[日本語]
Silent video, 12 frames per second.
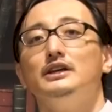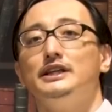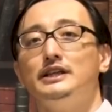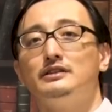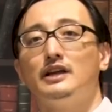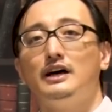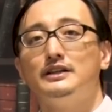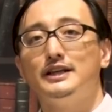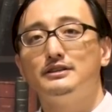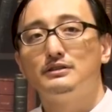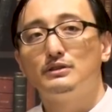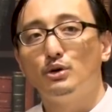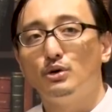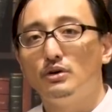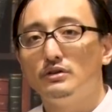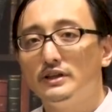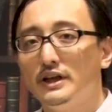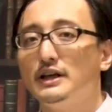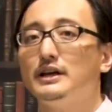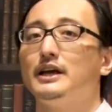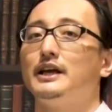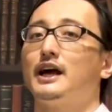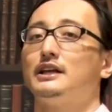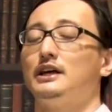インターネット
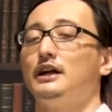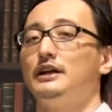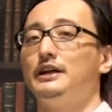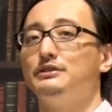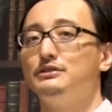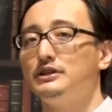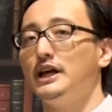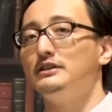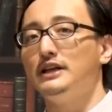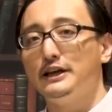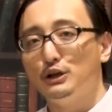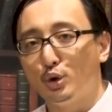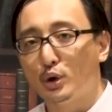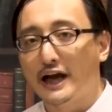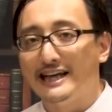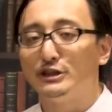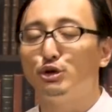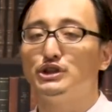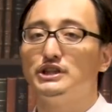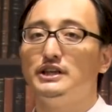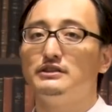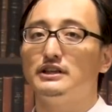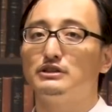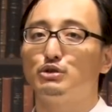で語られる現代妖怪都市
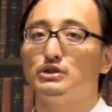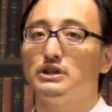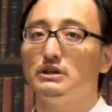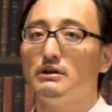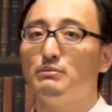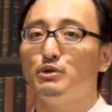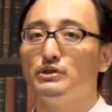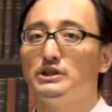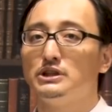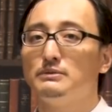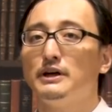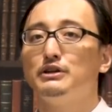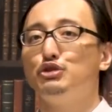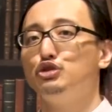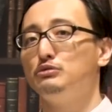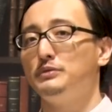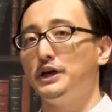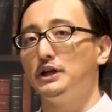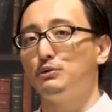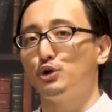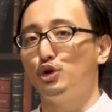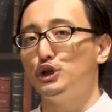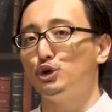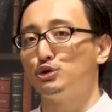伝説としてはもう一番有名なもの
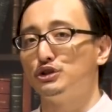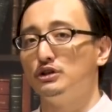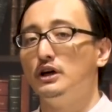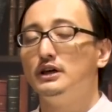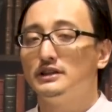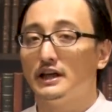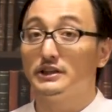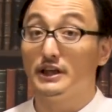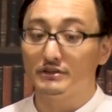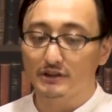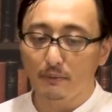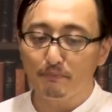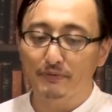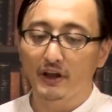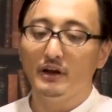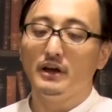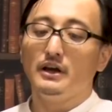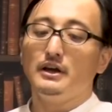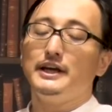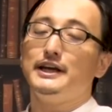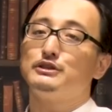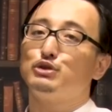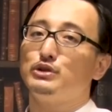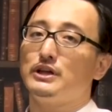の一つなんじゃないですか
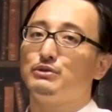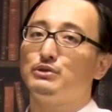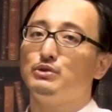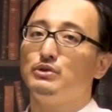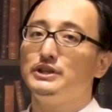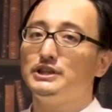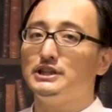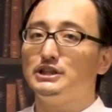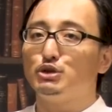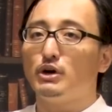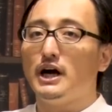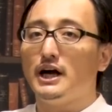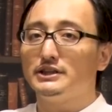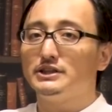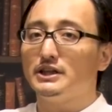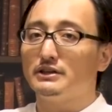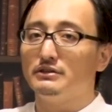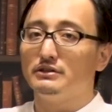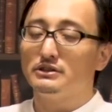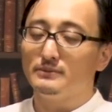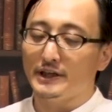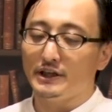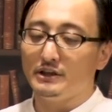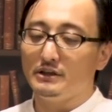その名の通り身長が8尺つ
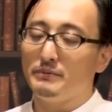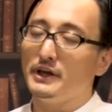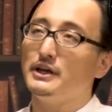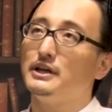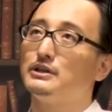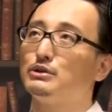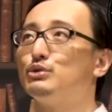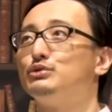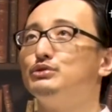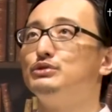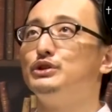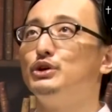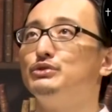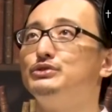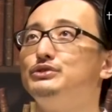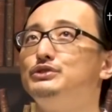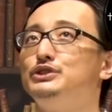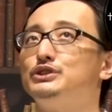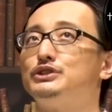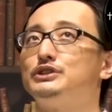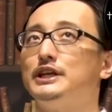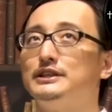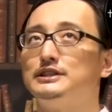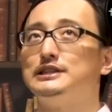まり2メートル40
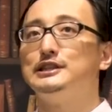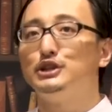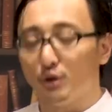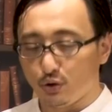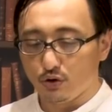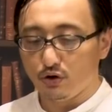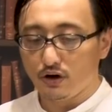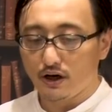センチ以上